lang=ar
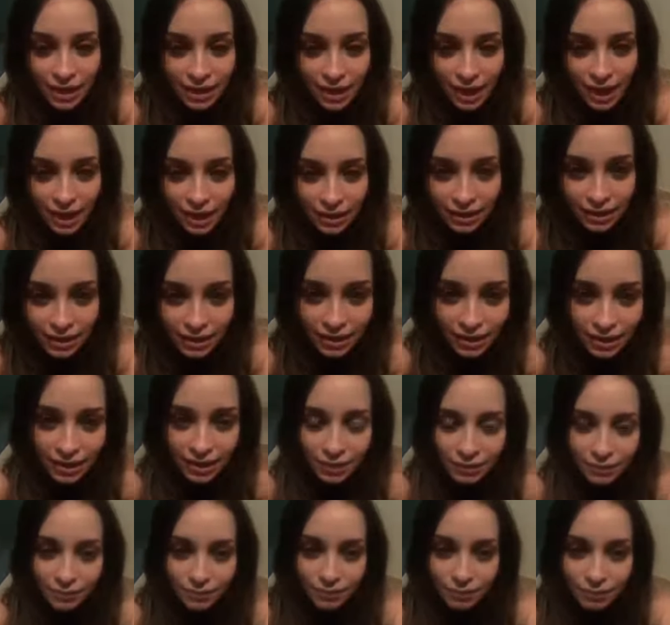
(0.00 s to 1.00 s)

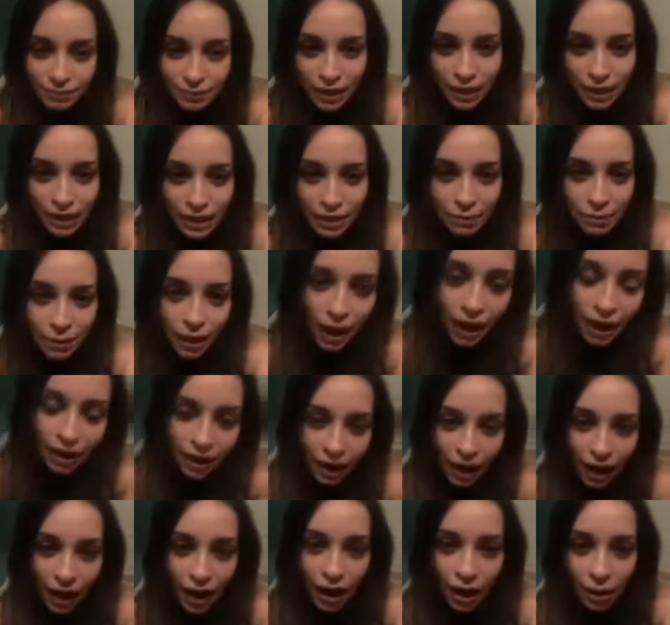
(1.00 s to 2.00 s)
يعني باي
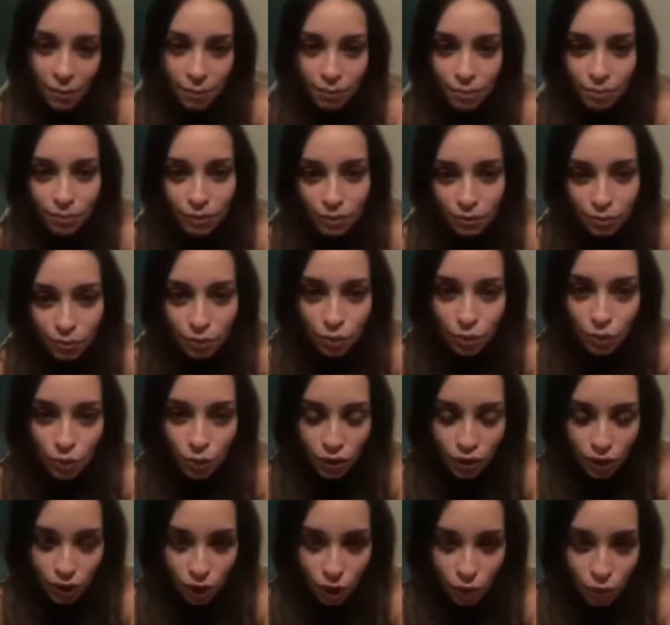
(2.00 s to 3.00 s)
محل عام
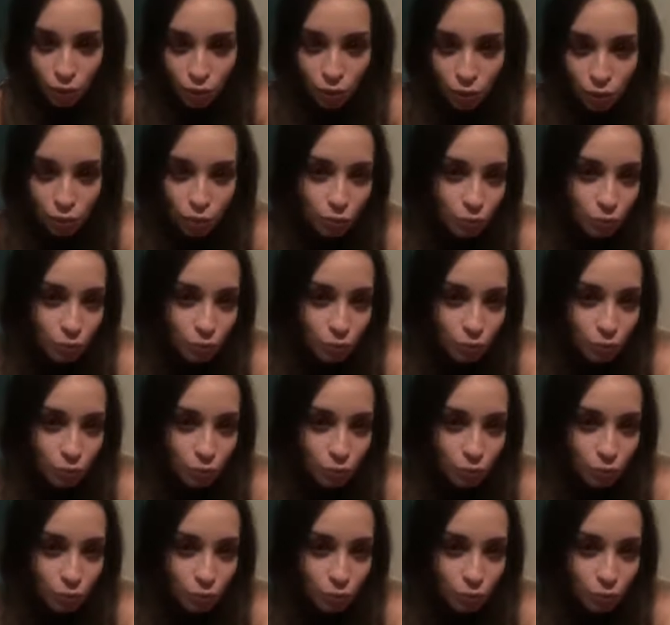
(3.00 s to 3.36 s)
بالمول او